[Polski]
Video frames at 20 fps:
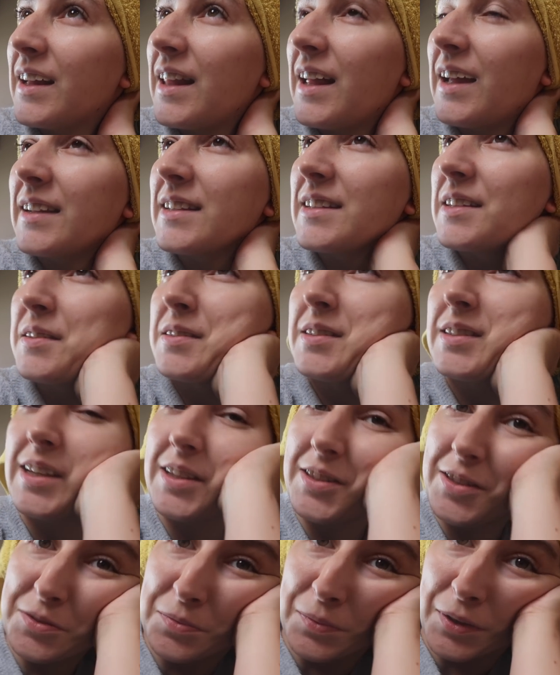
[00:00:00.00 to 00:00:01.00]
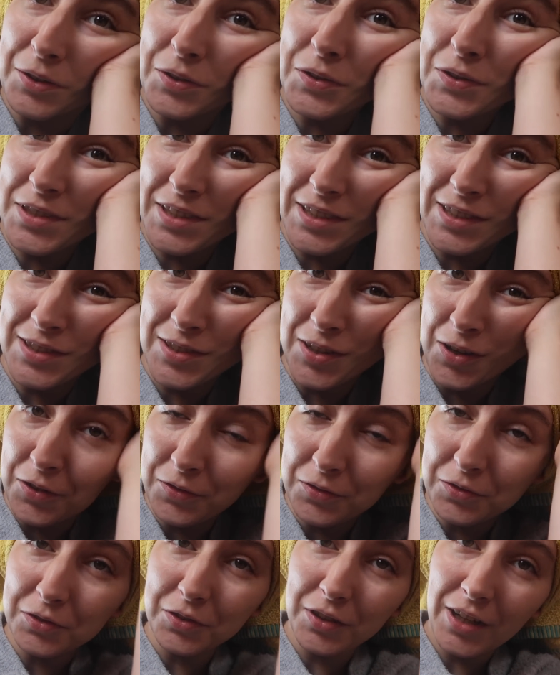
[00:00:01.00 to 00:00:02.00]
Karcie dzisiaj coś marudzi
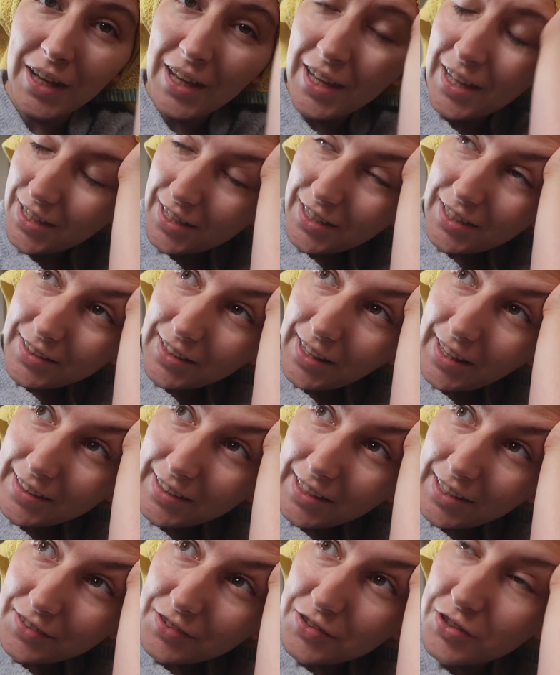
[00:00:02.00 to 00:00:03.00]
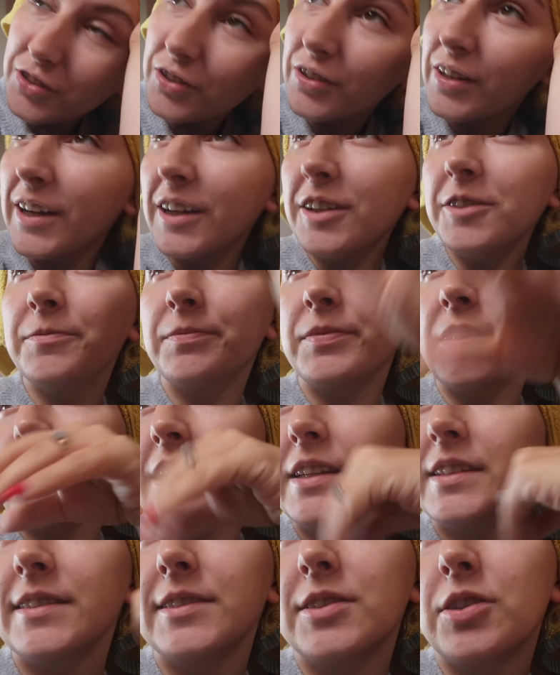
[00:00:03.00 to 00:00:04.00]
znowu, tak jak wczoraj.
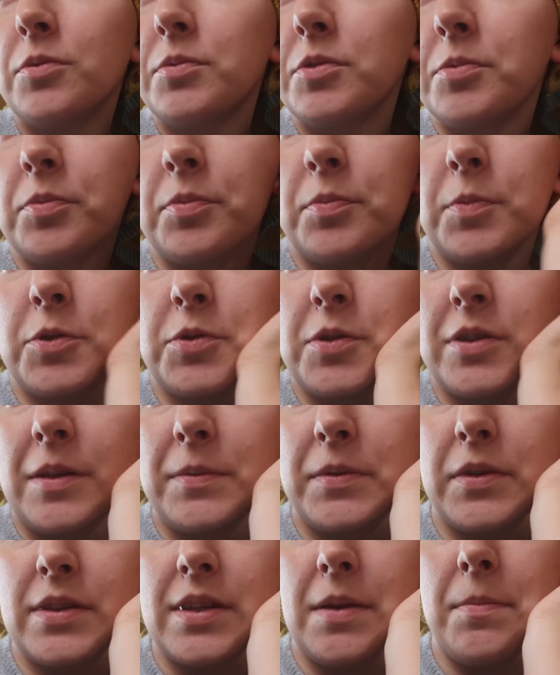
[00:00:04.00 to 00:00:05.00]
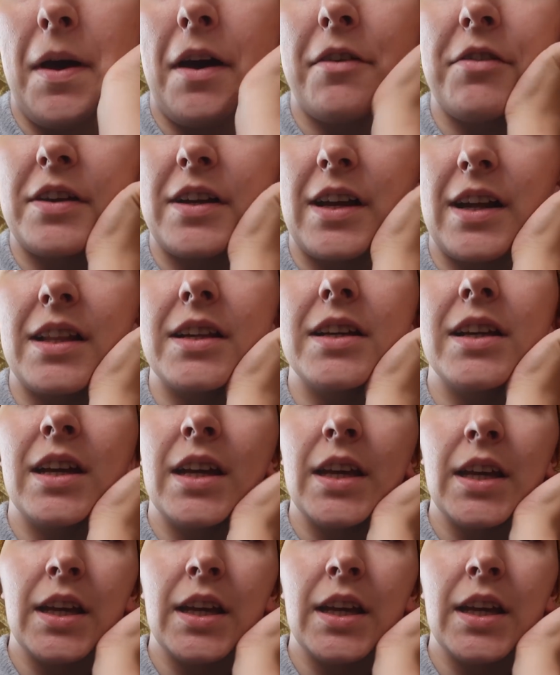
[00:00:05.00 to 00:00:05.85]
Teraz jest dobrze, bo tam do zabawek, ale